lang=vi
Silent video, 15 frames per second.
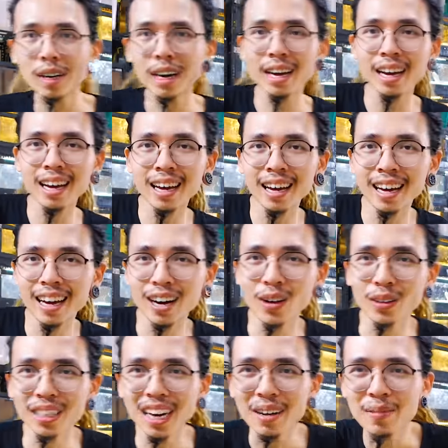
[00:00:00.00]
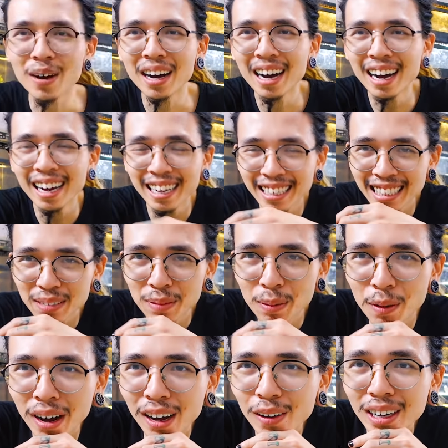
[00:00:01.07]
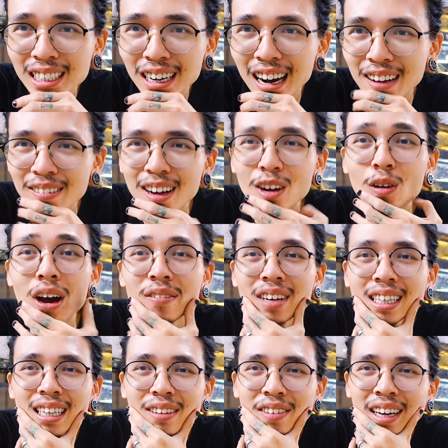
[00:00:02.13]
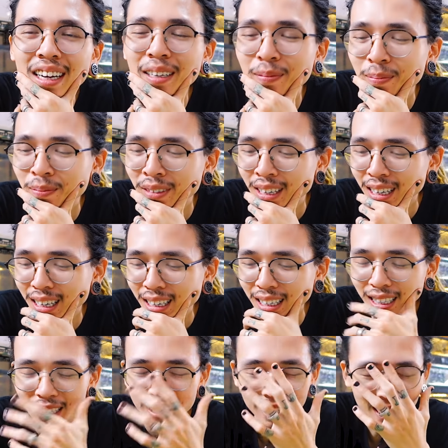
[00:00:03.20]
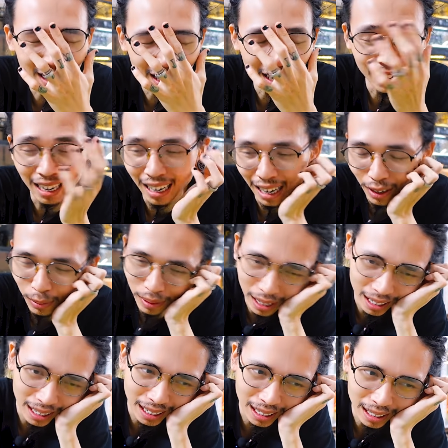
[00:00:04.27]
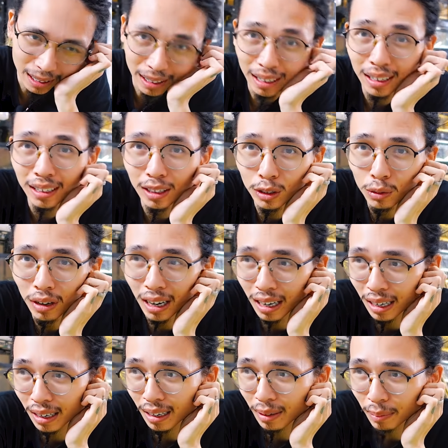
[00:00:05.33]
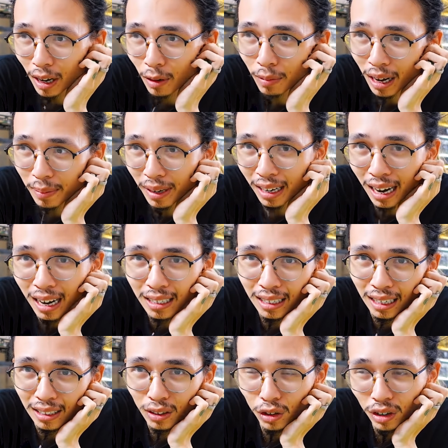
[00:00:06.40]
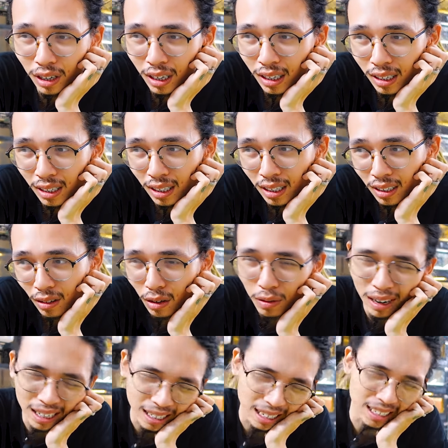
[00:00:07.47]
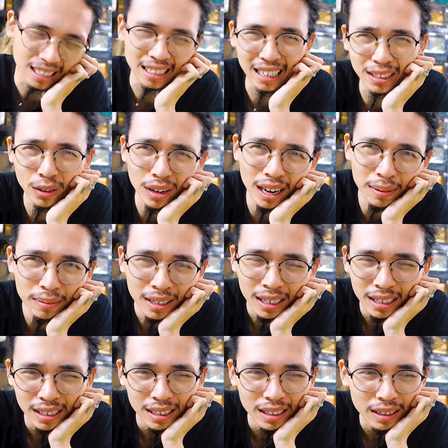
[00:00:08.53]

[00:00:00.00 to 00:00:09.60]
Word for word: Ok, hello tất cả mọi người, chào mừng mọi người quay trở lại với Wildvn TV. Thì ngày hôm nay, nói chung là mấy hôm nay mình khá là rảnh rỗi, cũng không hẳn rảnh rỗi lắm.